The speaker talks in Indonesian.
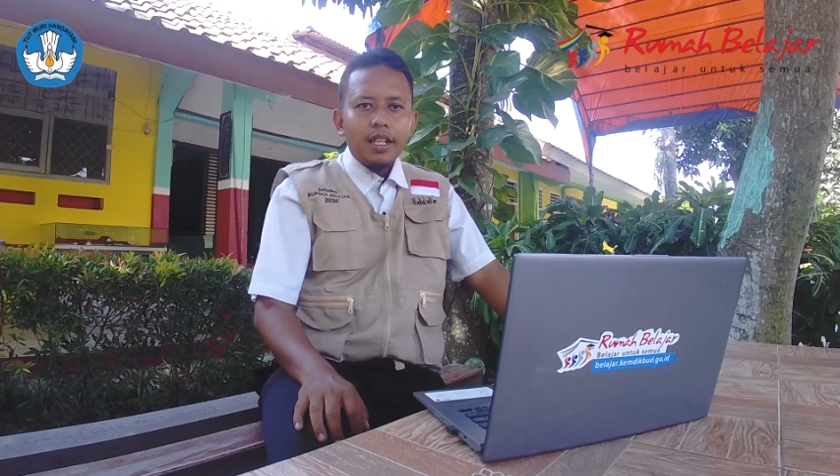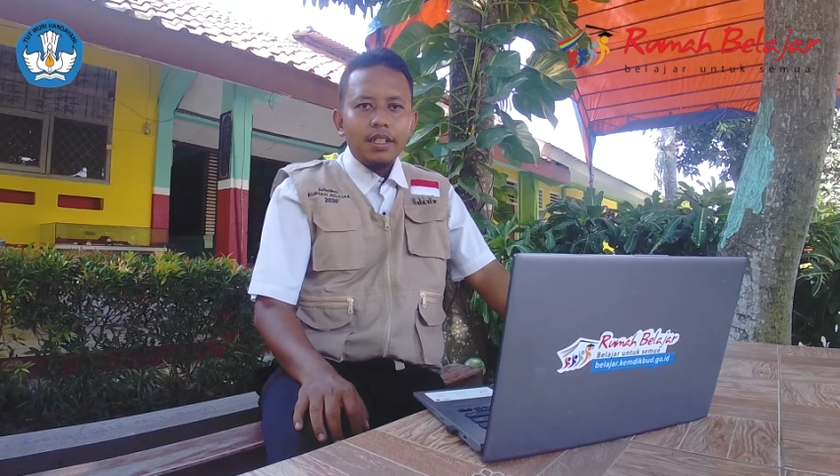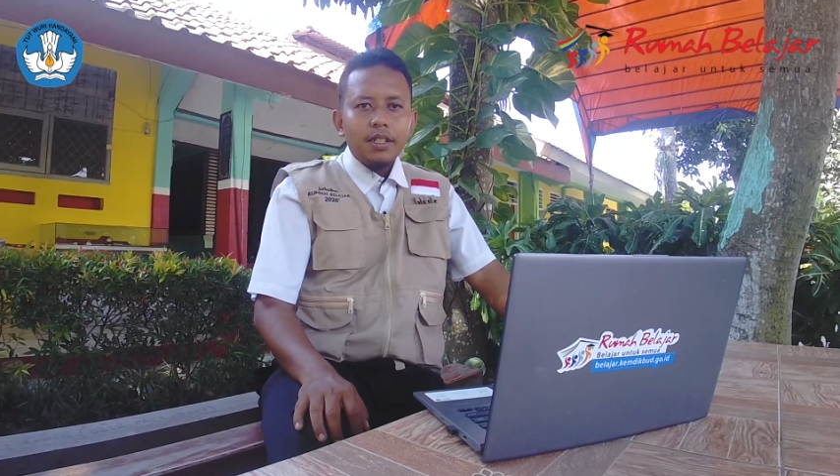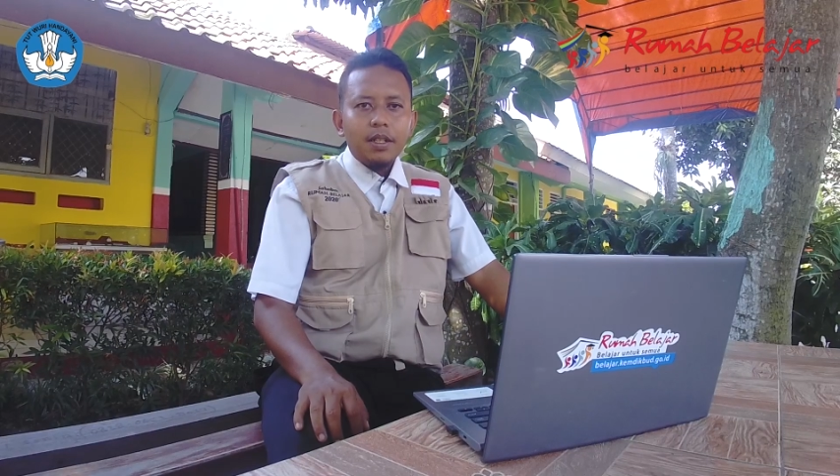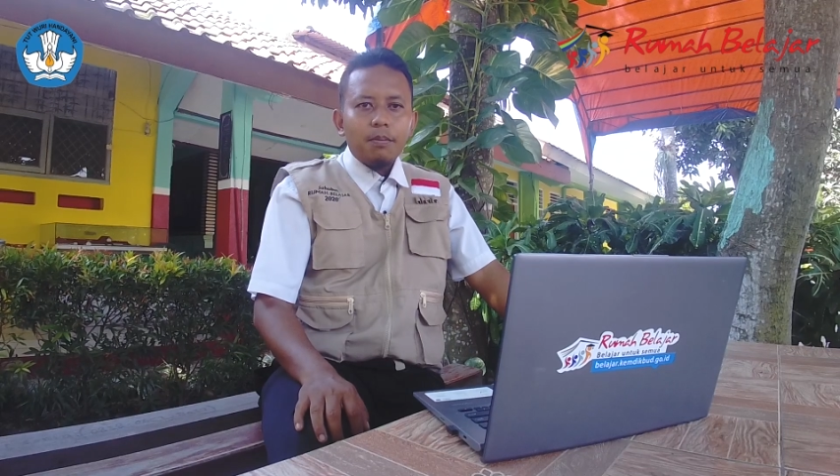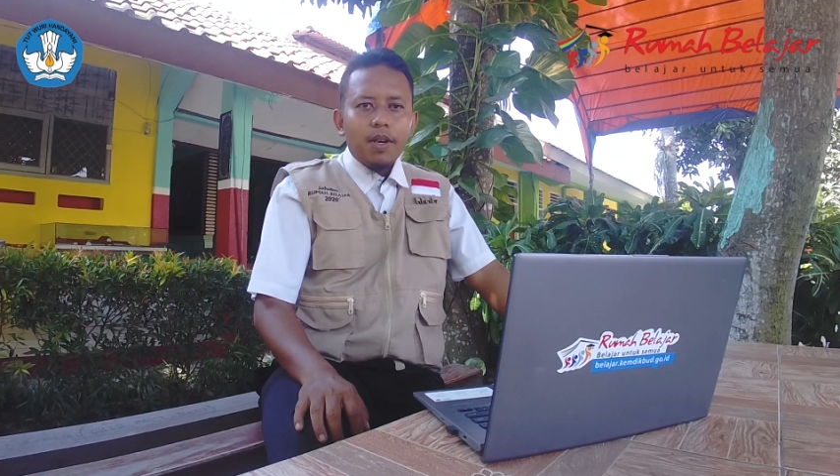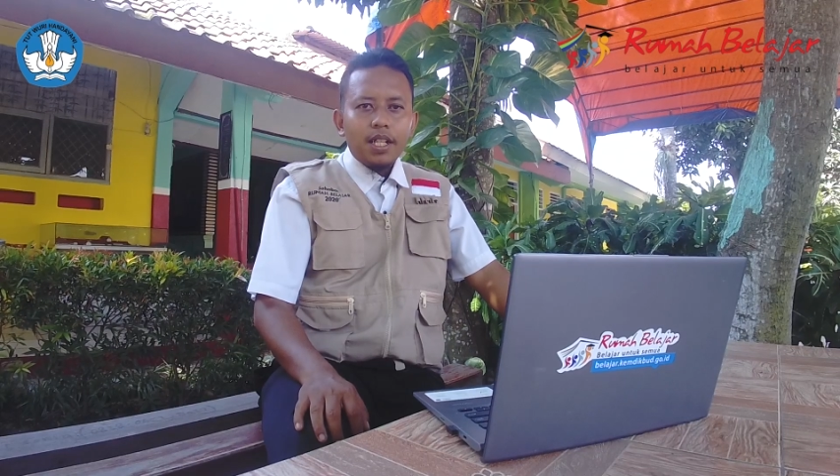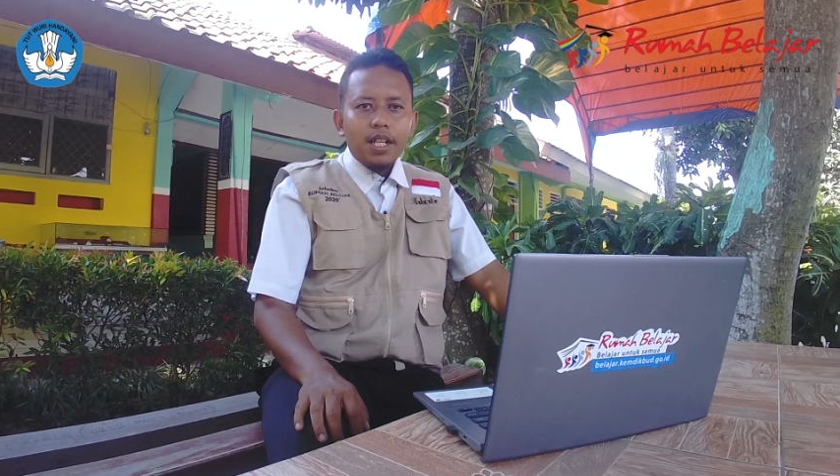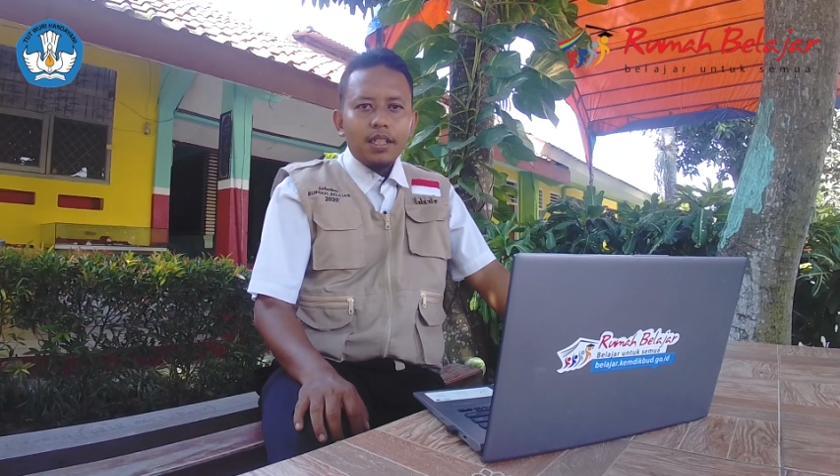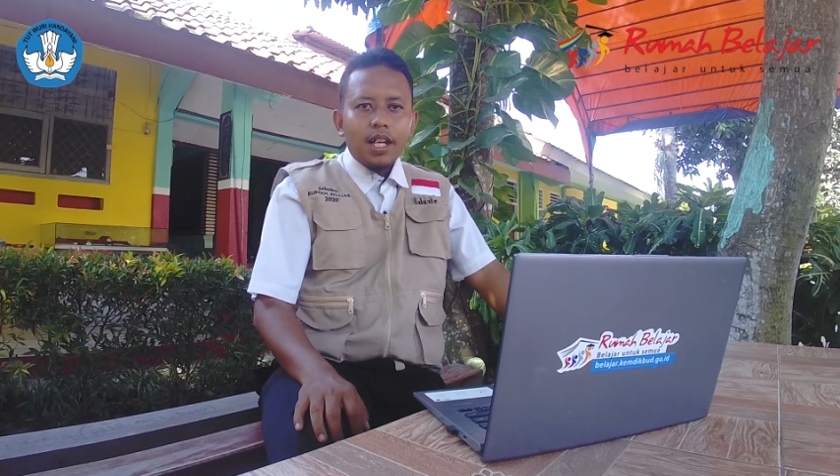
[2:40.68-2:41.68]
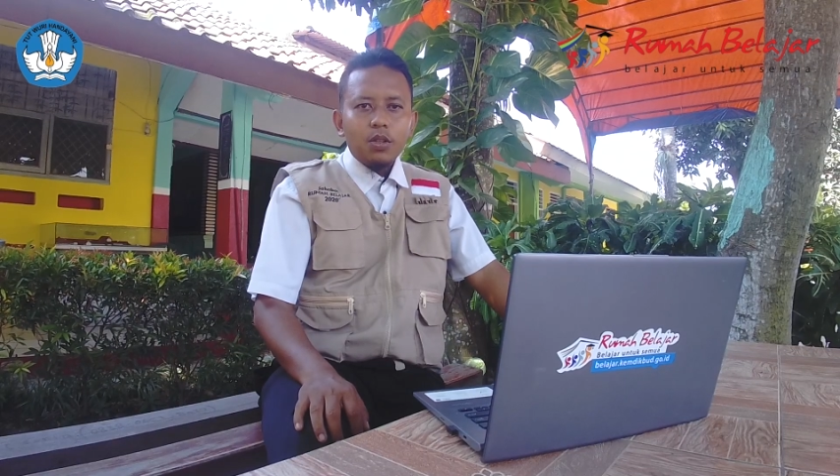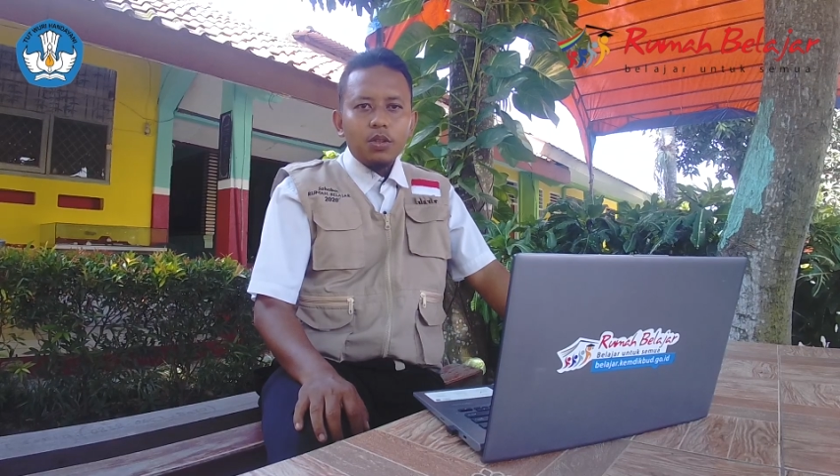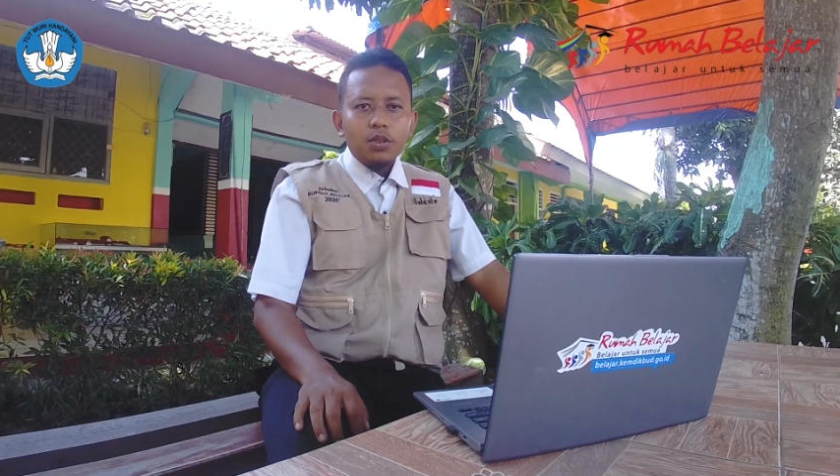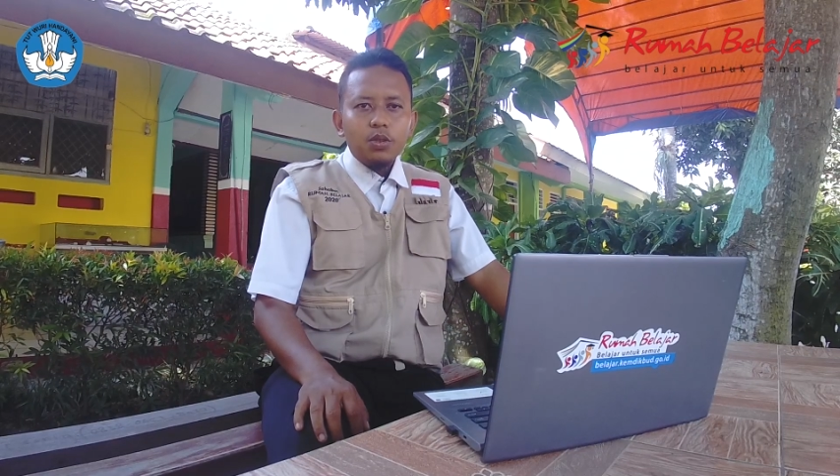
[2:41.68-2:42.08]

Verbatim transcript: fisika pada